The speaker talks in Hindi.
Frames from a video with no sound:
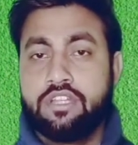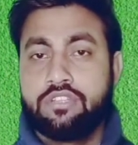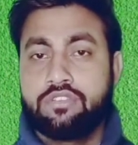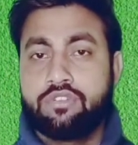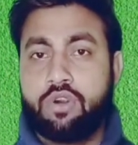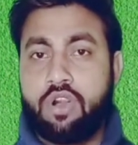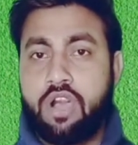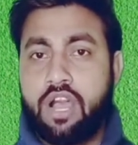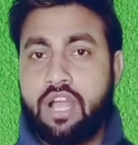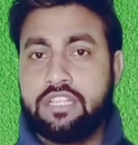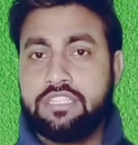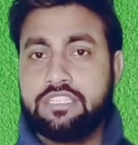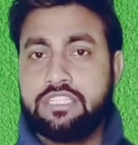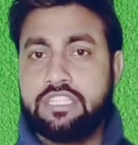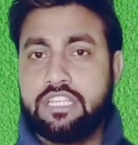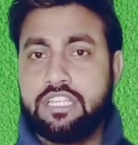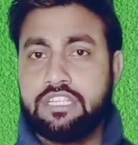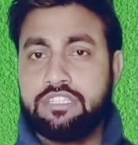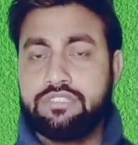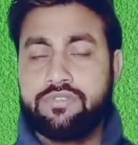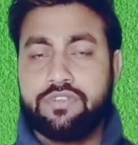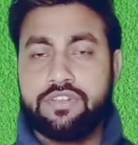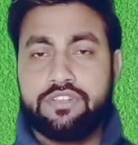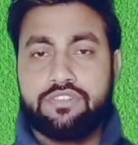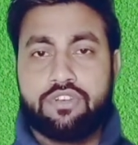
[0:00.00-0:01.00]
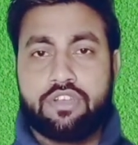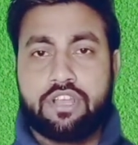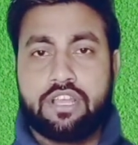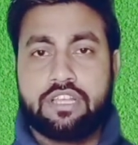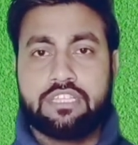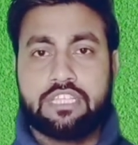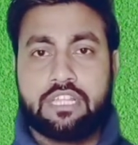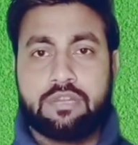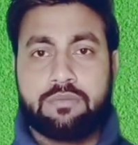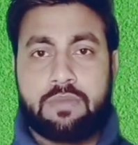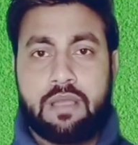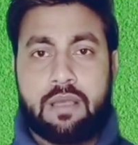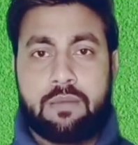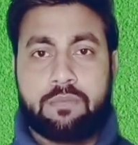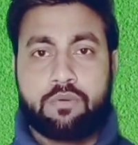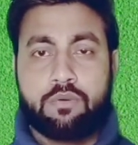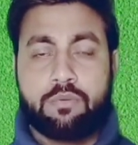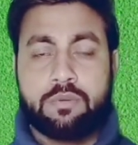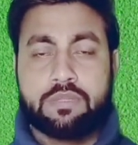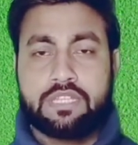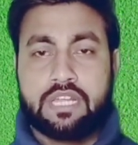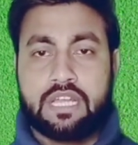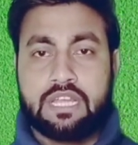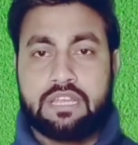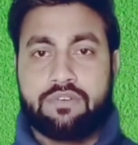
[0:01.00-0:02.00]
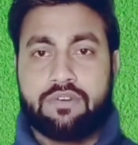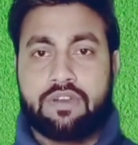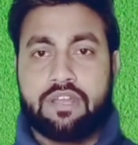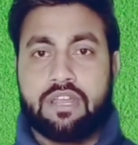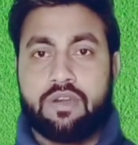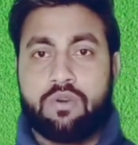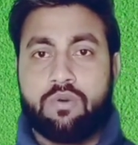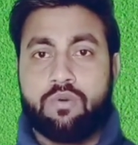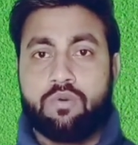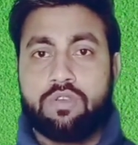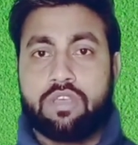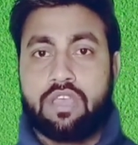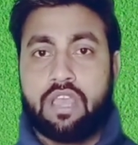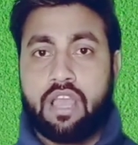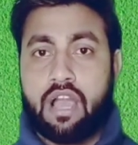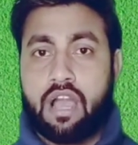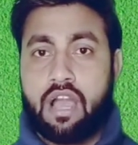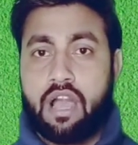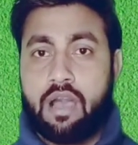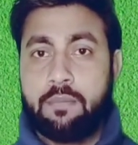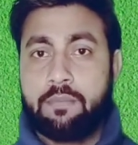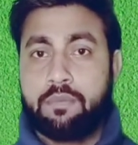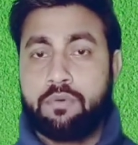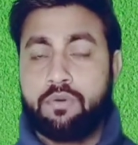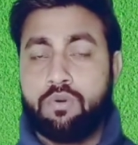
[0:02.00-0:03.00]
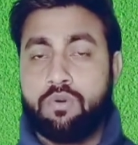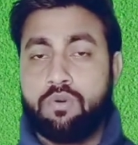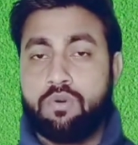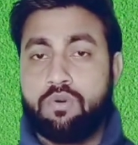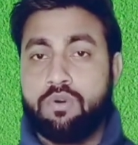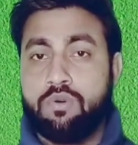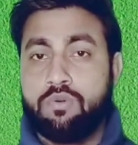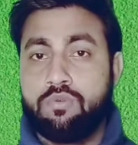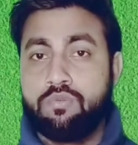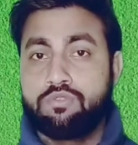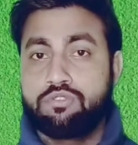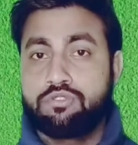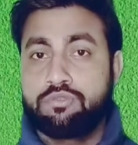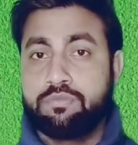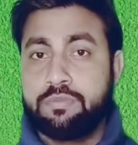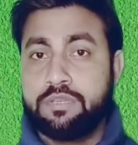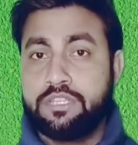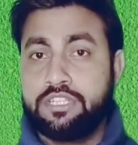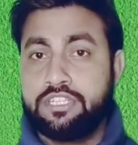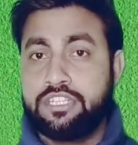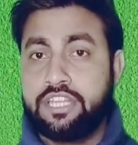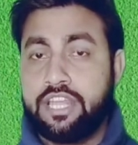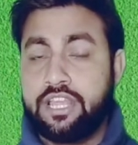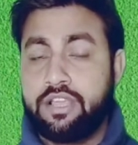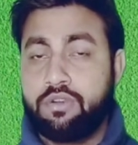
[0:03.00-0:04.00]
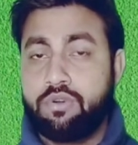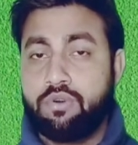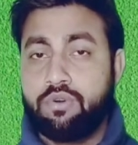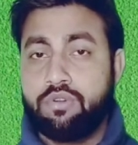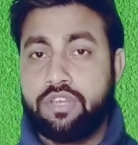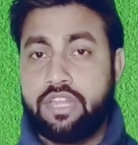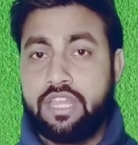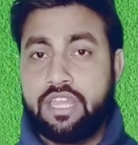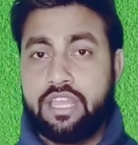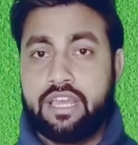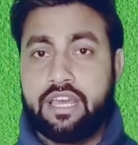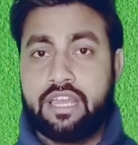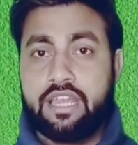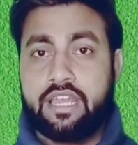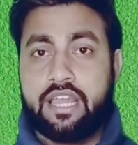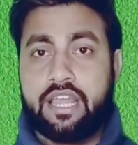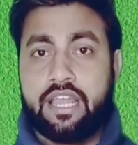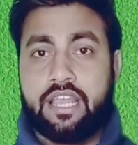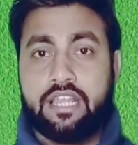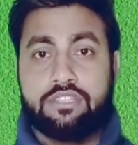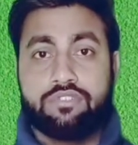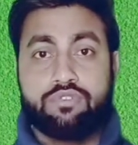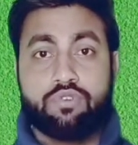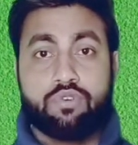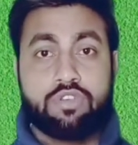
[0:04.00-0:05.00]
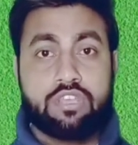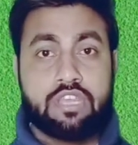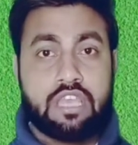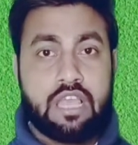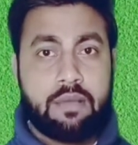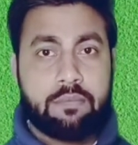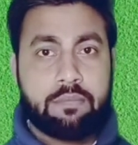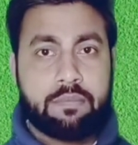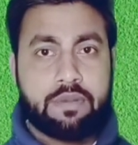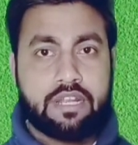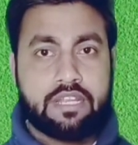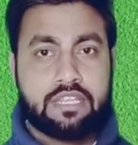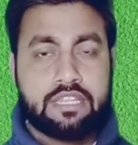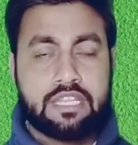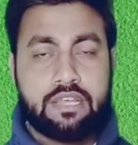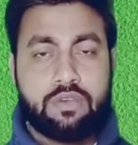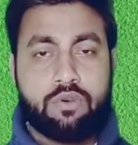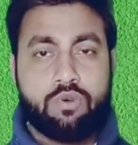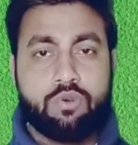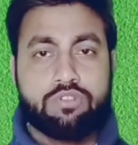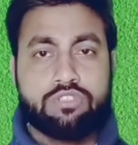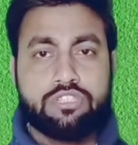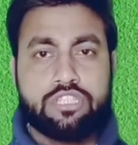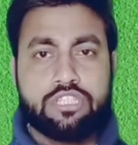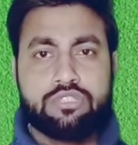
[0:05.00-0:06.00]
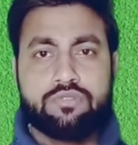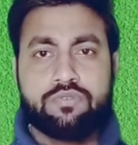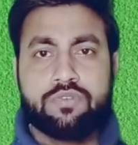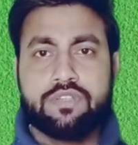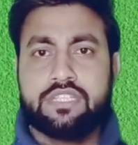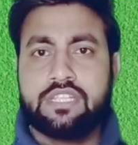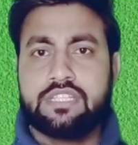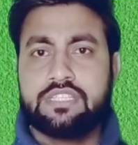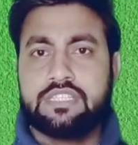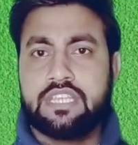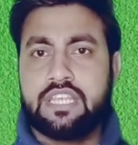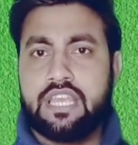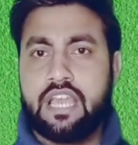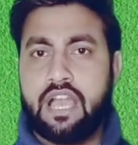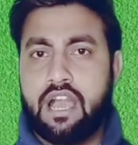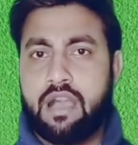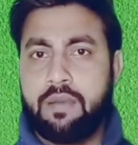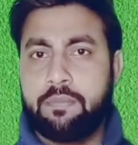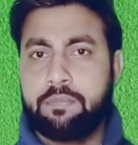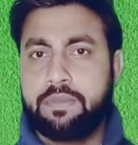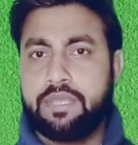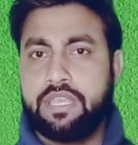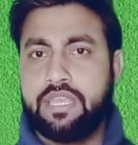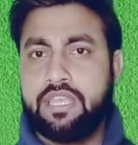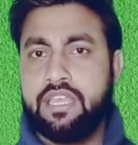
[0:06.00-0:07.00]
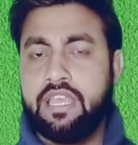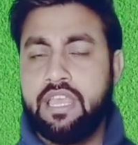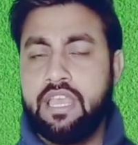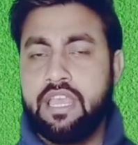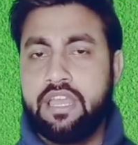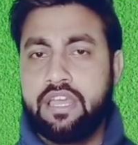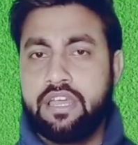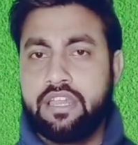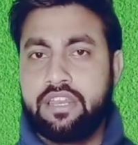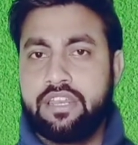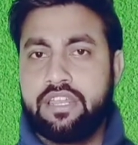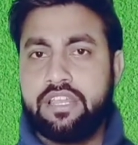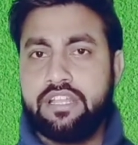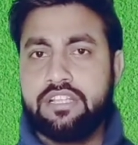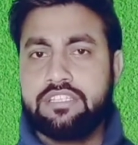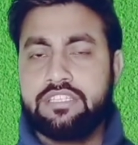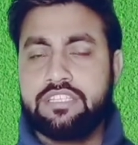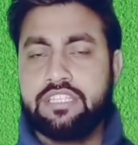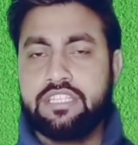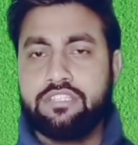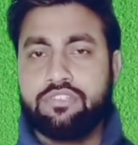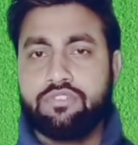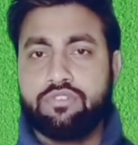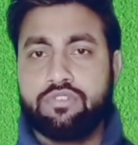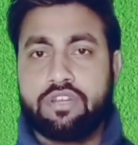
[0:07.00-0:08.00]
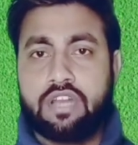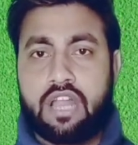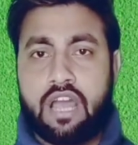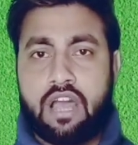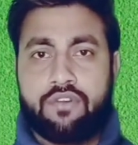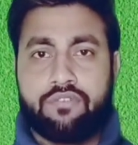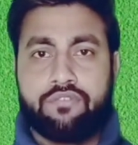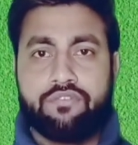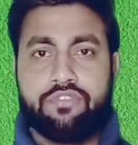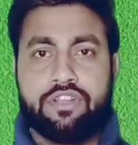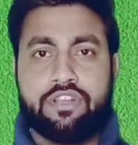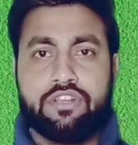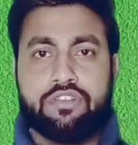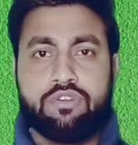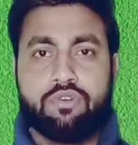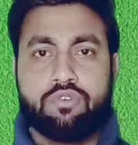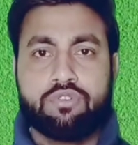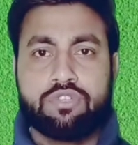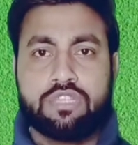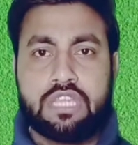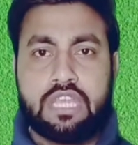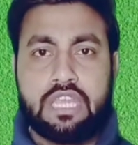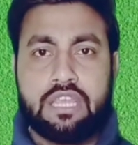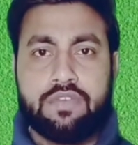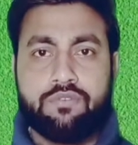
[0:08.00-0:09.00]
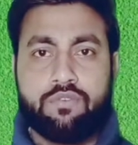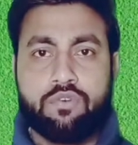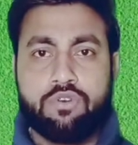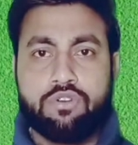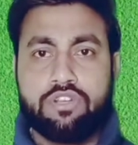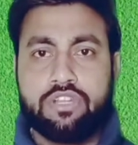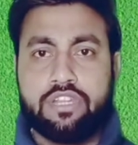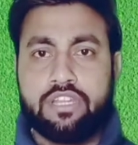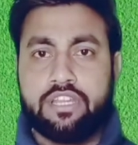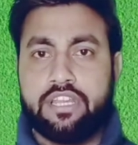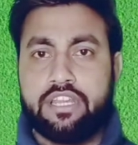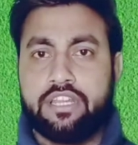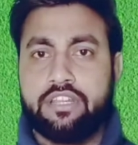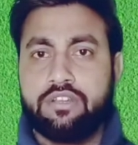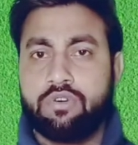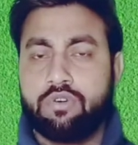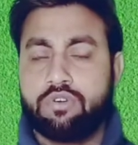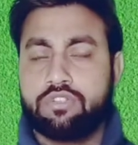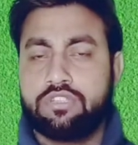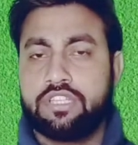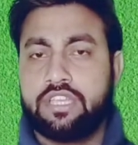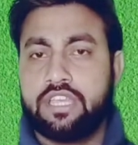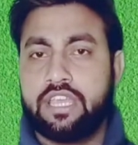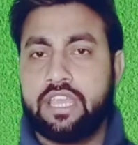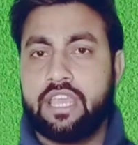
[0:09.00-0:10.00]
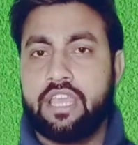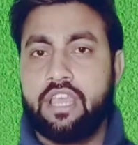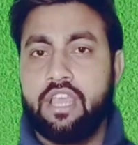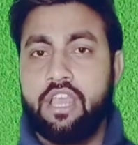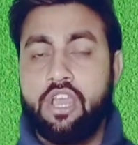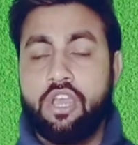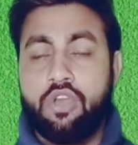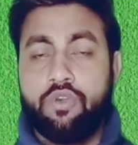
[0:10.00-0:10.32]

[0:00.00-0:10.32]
तो आज की इस वीडियो के अंदर अंदर मैं आपको बताने वाला हूं कि आपको उस मिस्टेक को नहीं करना है जो कि आप करते हो जिस वजह से आपकी रील्स की जो ड्राफ्ट वीडियो होती है वो डिलीट होती है